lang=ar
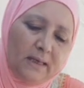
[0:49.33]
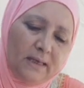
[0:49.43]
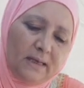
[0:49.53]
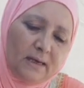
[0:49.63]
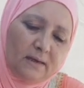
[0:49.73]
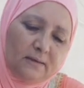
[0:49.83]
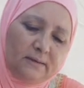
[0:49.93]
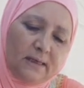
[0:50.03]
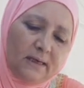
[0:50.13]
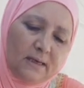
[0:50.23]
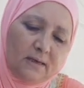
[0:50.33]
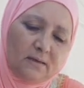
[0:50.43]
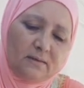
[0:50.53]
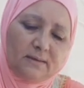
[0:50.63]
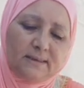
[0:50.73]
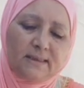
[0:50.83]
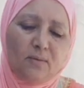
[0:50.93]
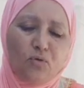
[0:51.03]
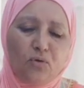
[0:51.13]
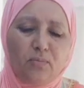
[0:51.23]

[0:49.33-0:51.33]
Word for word: هنا درنا الصابون